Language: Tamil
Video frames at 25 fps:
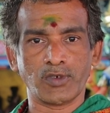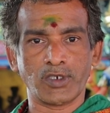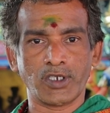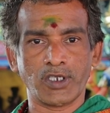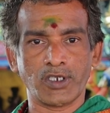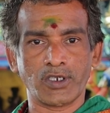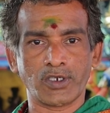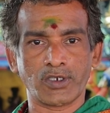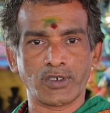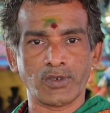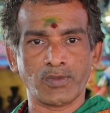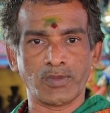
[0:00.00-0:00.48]

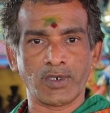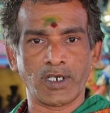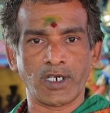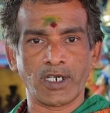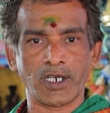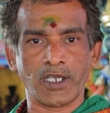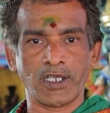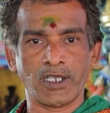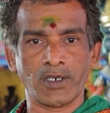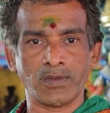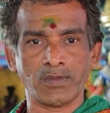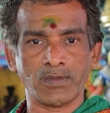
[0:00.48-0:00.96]
கொண்டிருக்கும்
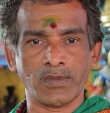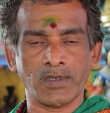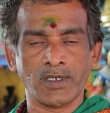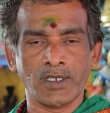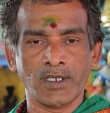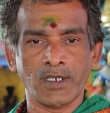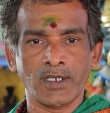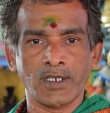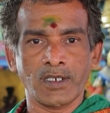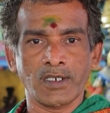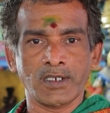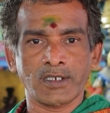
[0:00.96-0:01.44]
ஆலயம்
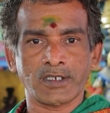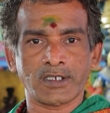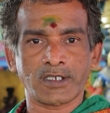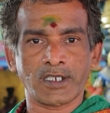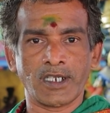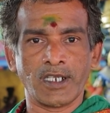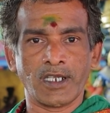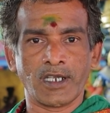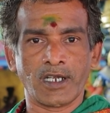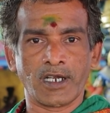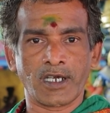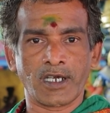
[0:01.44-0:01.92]
ஸ்ரீ